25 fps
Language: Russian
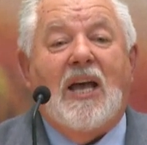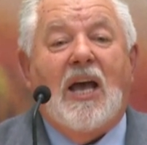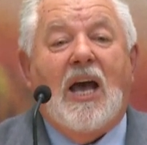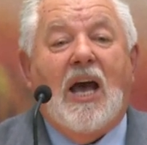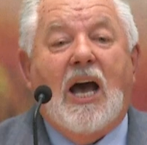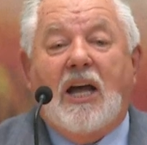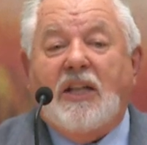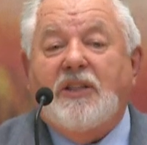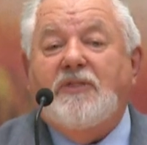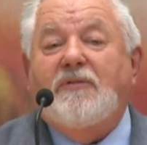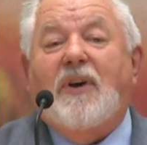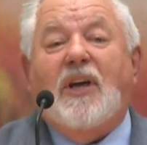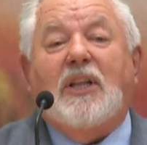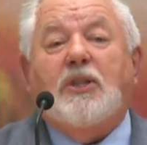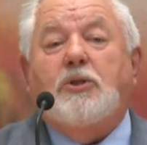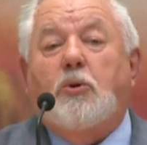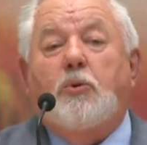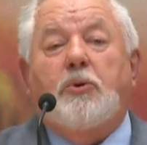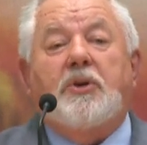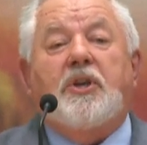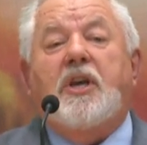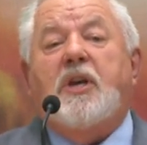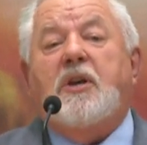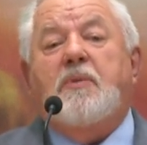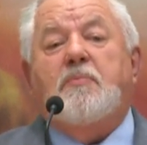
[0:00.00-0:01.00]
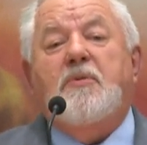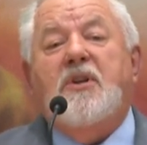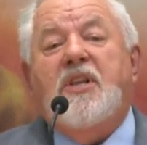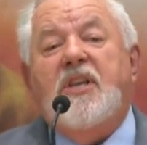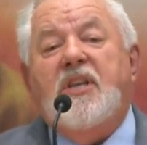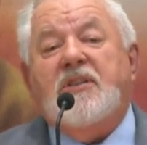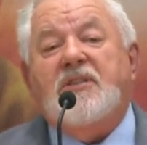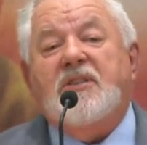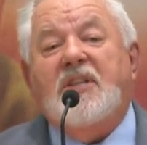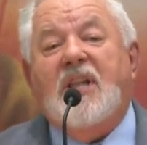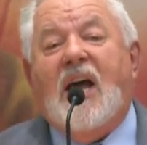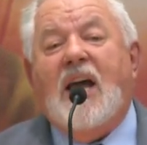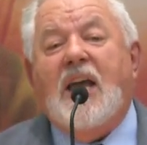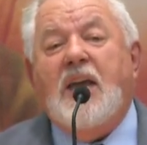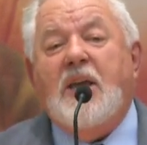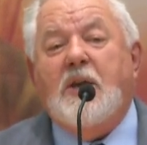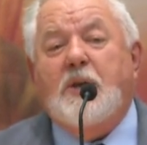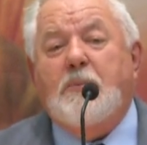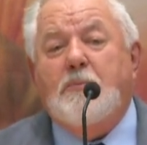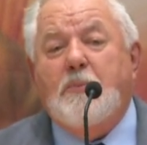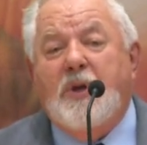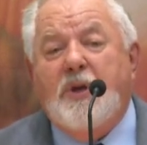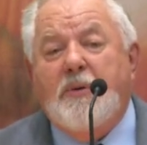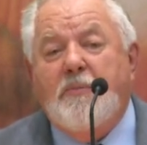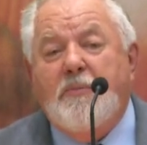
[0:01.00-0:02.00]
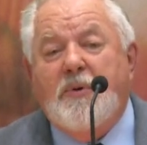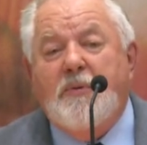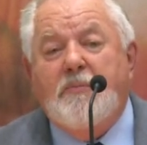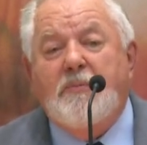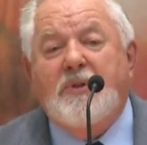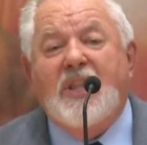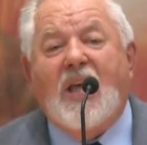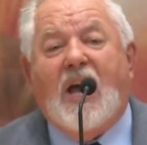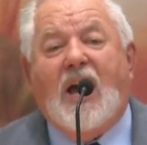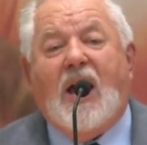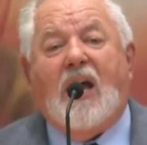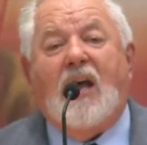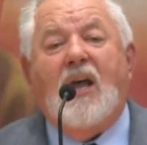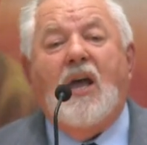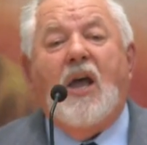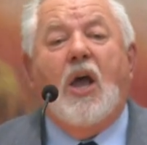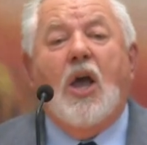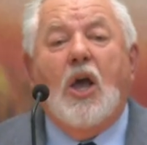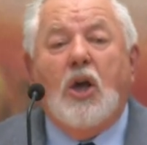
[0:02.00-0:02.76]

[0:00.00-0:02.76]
а два других мы не знаем им имена.